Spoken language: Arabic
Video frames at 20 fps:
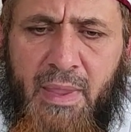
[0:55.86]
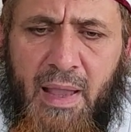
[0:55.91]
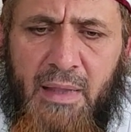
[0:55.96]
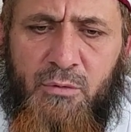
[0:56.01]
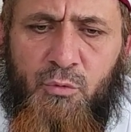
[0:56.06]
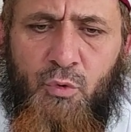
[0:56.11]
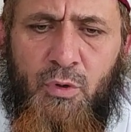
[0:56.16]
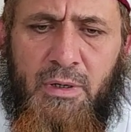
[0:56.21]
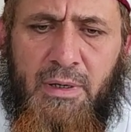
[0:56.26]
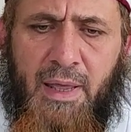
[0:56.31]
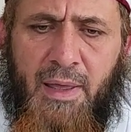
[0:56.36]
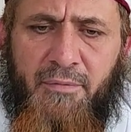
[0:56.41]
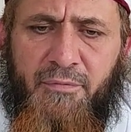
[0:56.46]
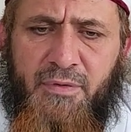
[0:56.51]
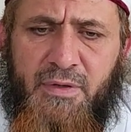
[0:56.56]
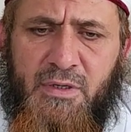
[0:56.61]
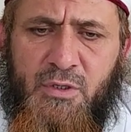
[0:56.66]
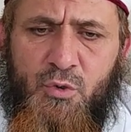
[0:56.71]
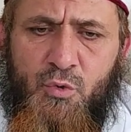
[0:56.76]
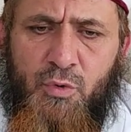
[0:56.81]
الطلاب
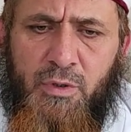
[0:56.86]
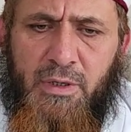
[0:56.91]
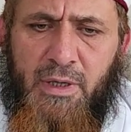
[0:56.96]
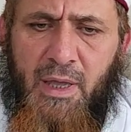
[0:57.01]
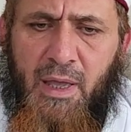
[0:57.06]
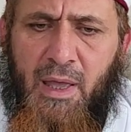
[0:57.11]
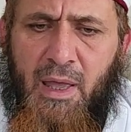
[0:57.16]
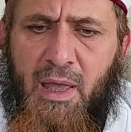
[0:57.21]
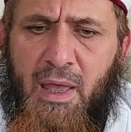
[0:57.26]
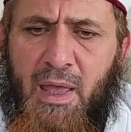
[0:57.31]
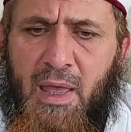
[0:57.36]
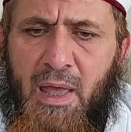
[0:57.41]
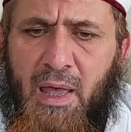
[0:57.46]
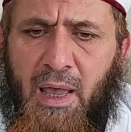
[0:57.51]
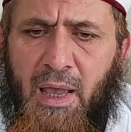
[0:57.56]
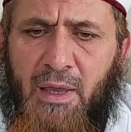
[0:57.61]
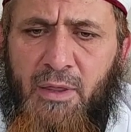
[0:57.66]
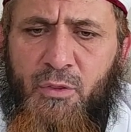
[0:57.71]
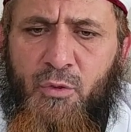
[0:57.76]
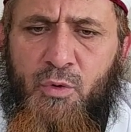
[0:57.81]
في سوريا
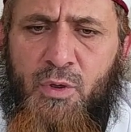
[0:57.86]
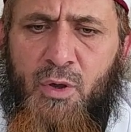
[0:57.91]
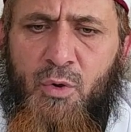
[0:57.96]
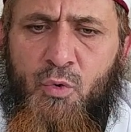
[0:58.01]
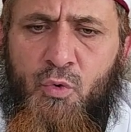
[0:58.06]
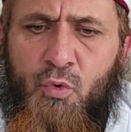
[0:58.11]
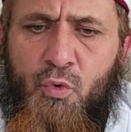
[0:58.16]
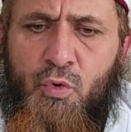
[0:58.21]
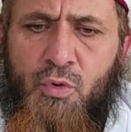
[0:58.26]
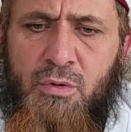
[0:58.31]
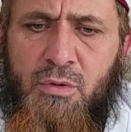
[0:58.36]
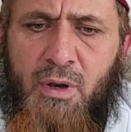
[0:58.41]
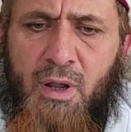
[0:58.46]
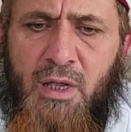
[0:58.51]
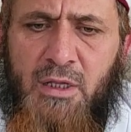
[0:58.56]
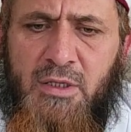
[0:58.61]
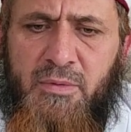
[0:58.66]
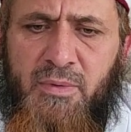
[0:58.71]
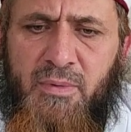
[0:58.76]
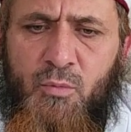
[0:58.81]
حيث يكون
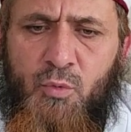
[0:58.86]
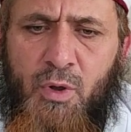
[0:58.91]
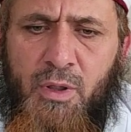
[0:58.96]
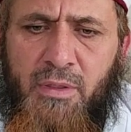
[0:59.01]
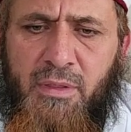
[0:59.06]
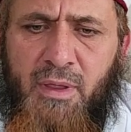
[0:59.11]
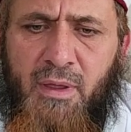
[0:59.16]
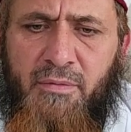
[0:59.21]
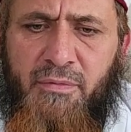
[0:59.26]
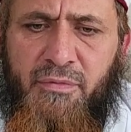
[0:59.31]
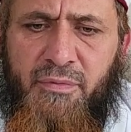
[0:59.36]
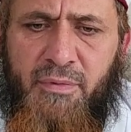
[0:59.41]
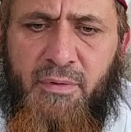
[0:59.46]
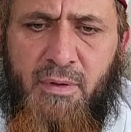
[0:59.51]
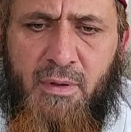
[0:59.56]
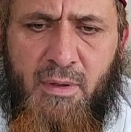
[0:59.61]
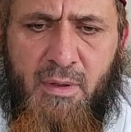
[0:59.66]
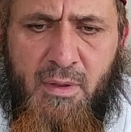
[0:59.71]
راتب الموظف